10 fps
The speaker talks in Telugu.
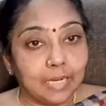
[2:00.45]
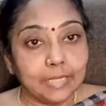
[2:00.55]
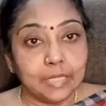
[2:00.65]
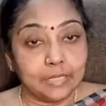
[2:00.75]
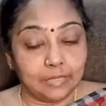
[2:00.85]

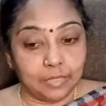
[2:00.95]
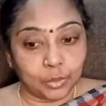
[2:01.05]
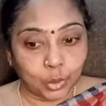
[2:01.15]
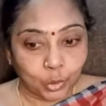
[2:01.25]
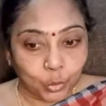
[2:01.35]
ఆయన
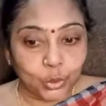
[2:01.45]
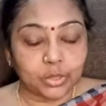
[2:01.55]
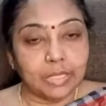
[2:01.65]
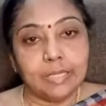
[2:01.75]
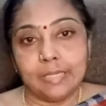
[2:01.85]

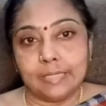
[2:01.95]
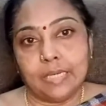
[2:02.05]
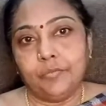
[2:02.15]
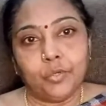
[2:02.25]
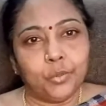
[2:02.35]
కొడుకునన్న
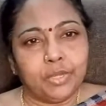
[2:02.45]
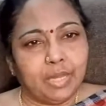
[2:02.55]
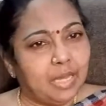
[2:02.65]
గర్వం